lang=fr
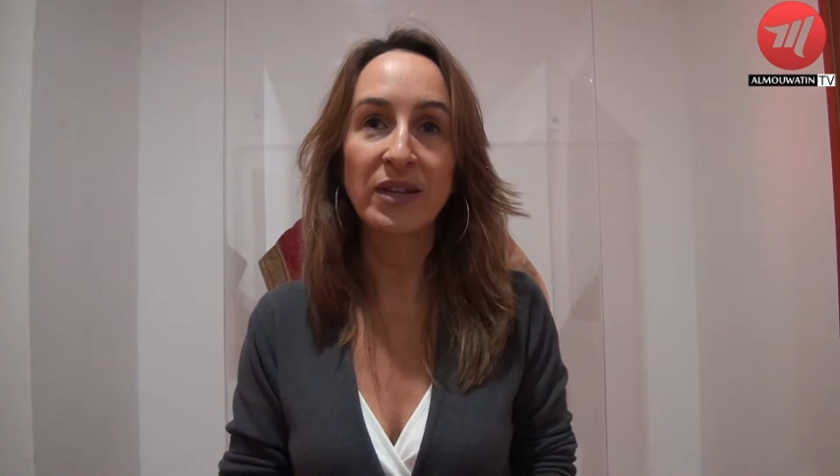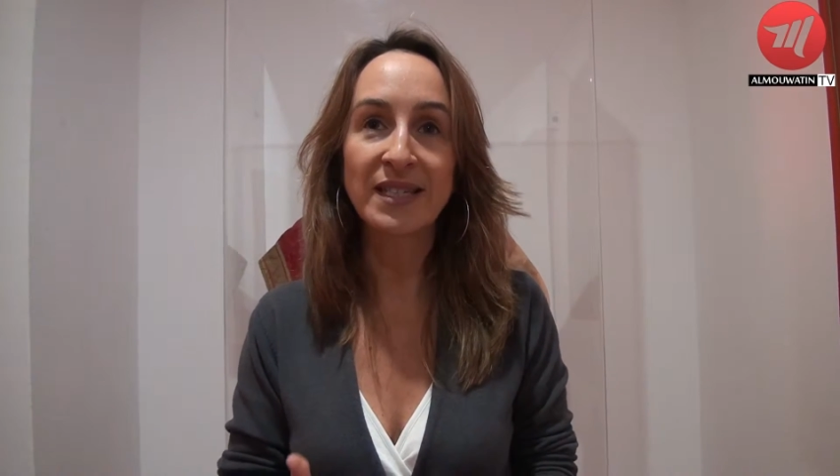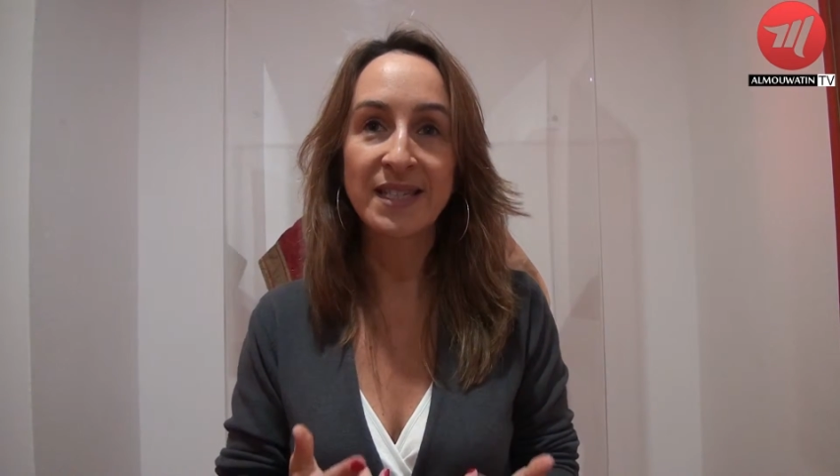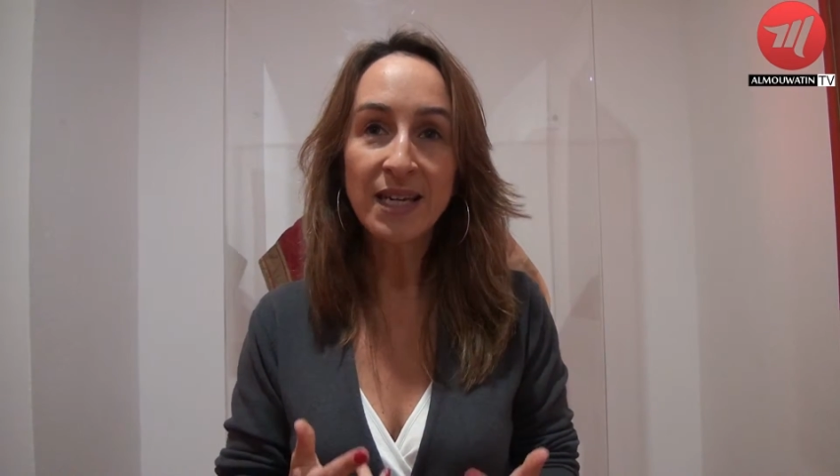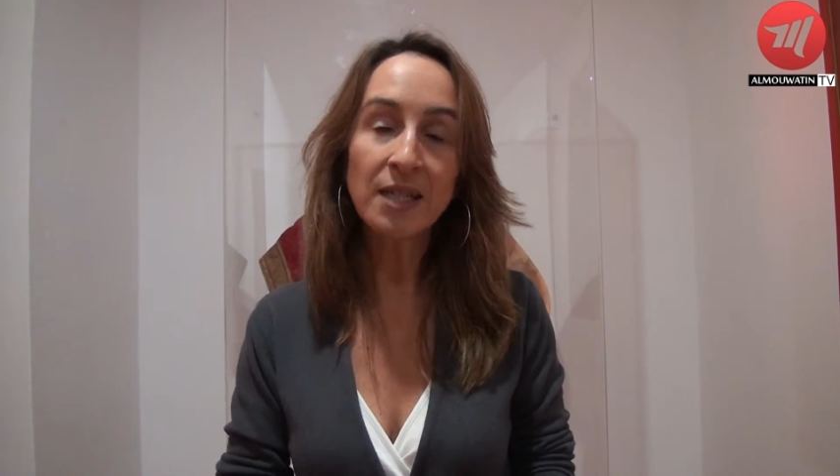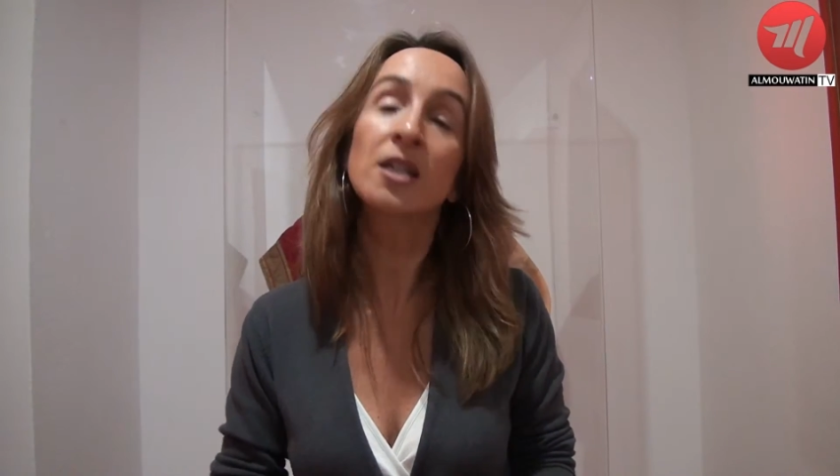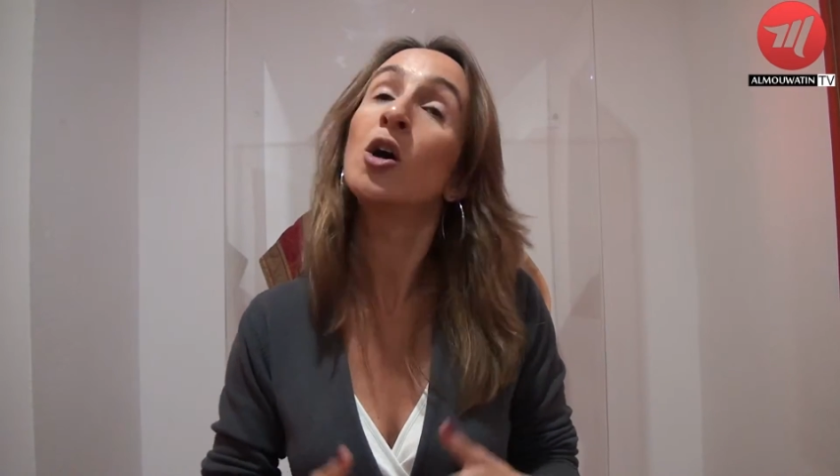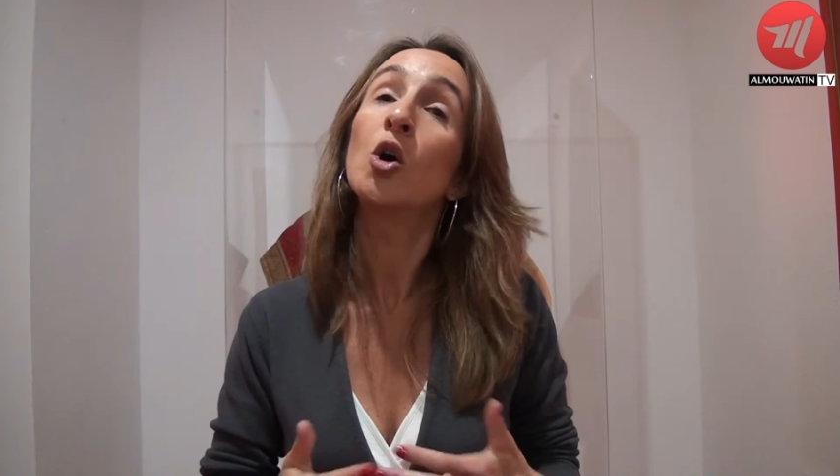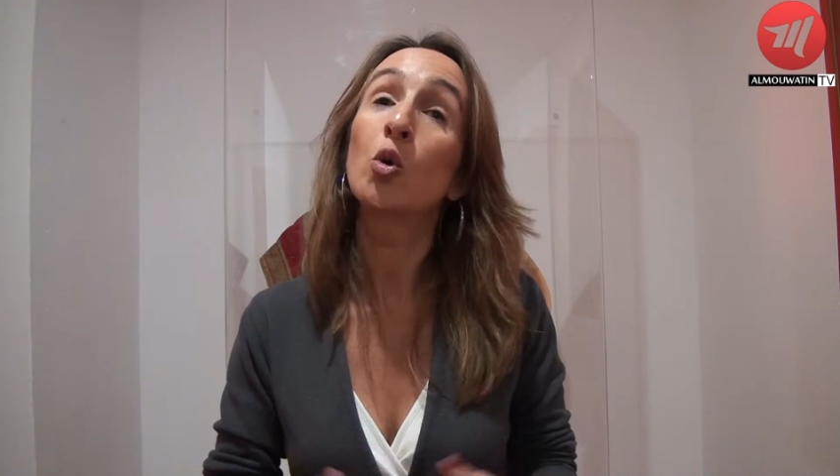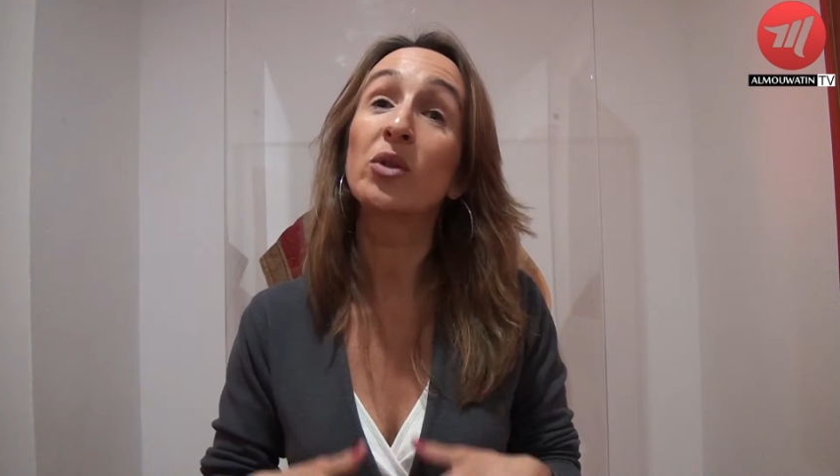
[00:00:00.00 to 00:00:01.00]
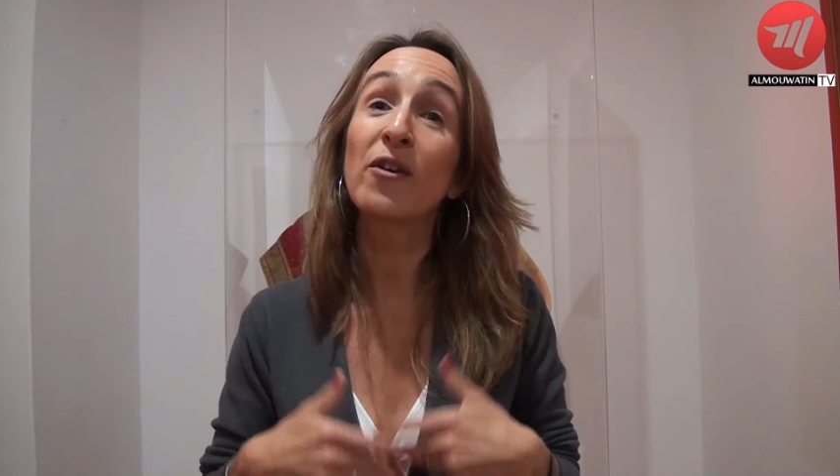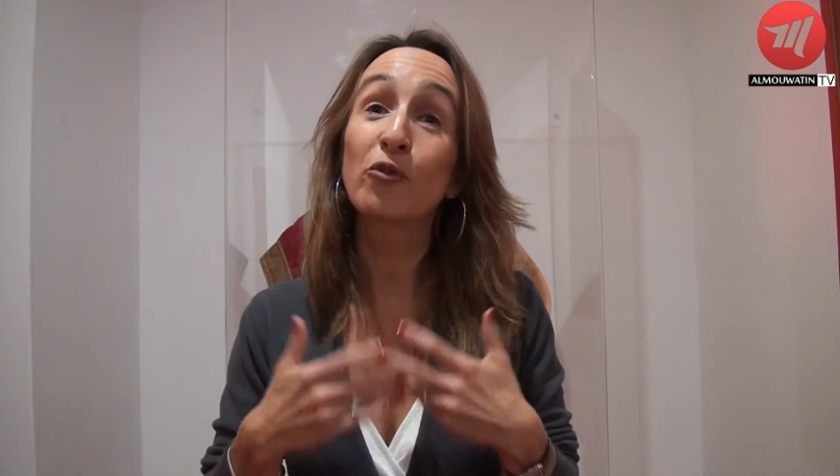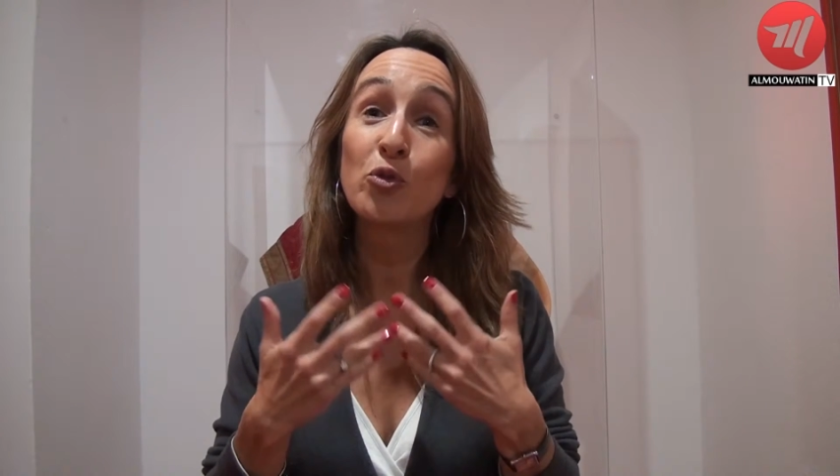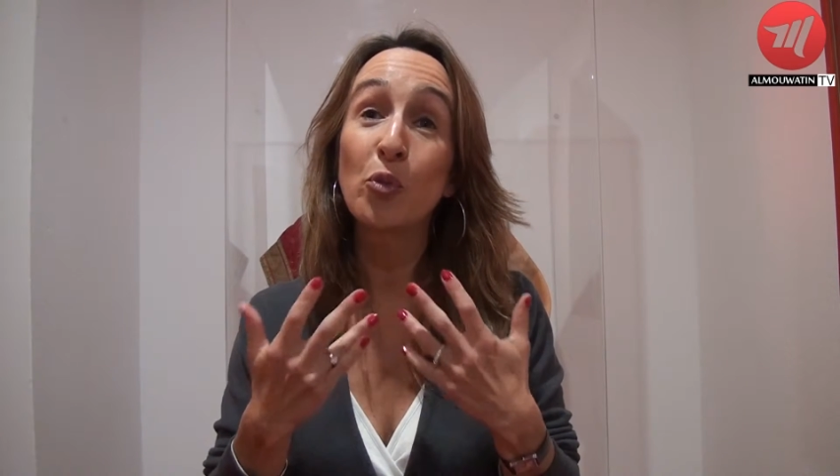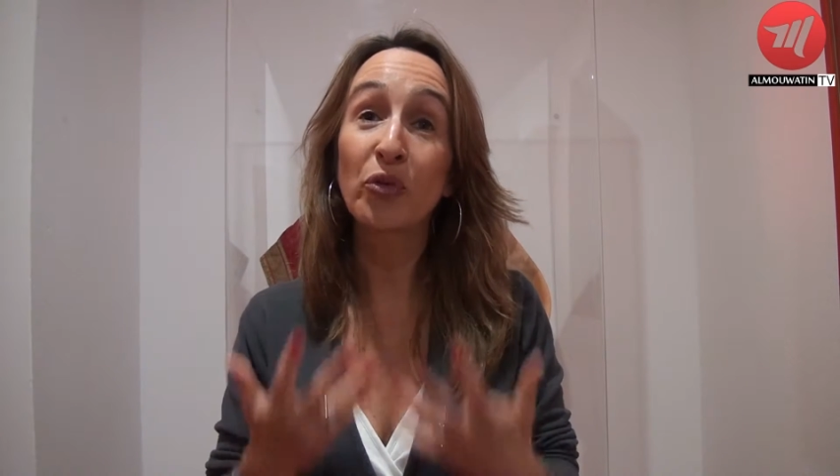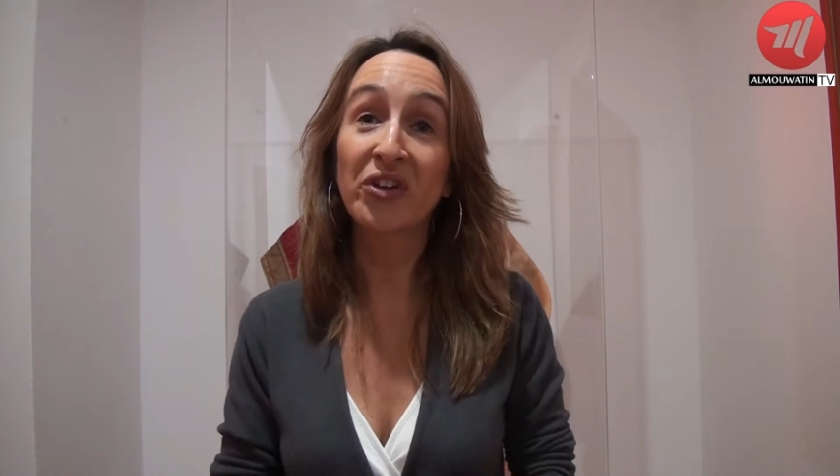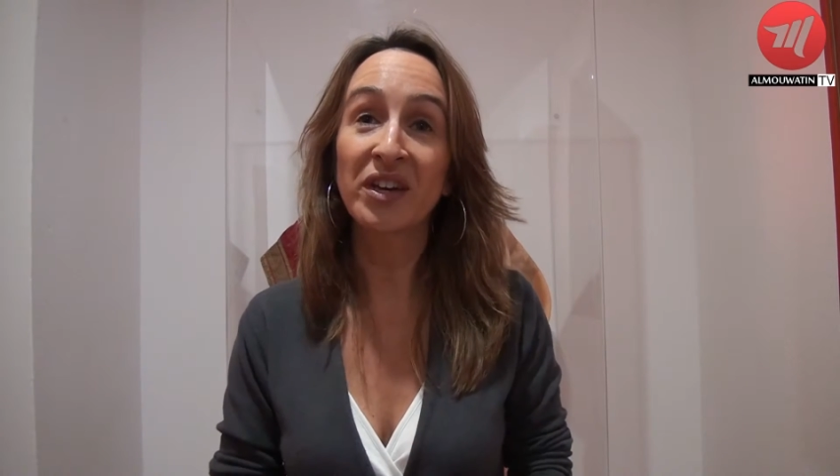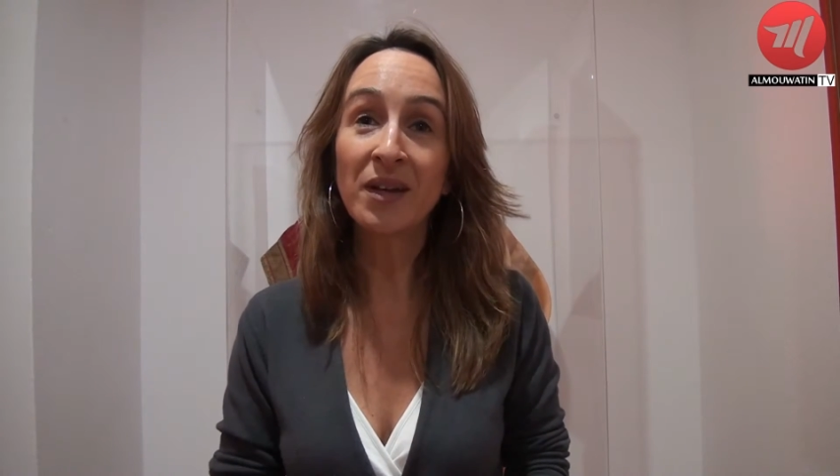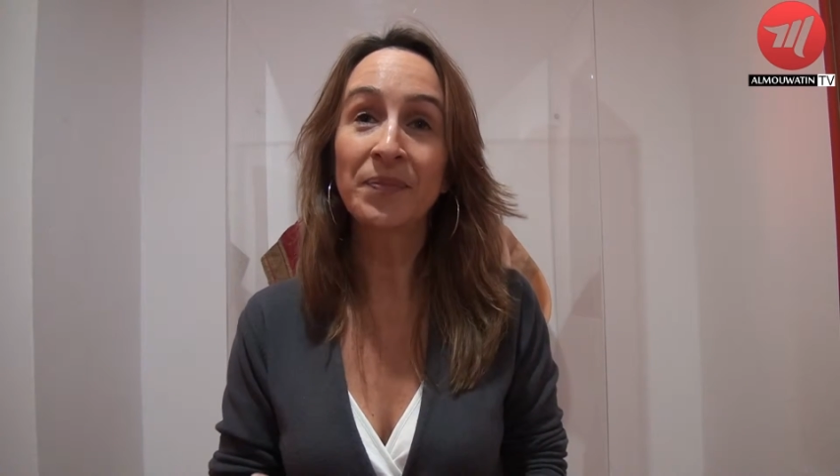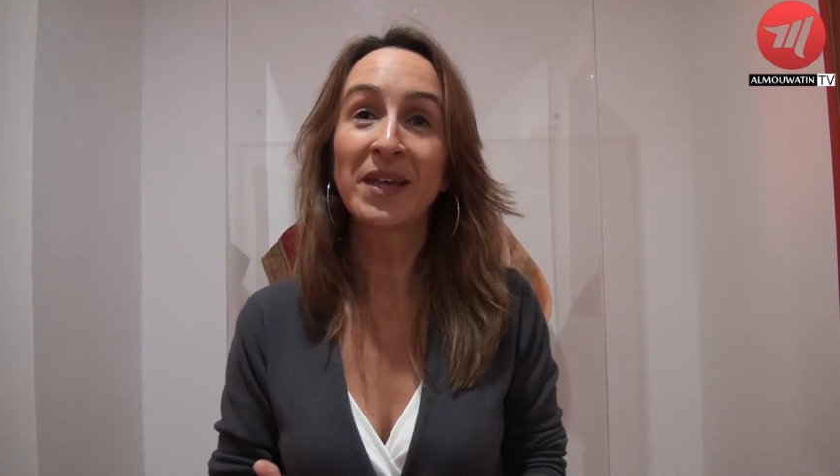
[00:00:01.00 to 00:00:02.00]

exergue, qu'on a voulu montrer.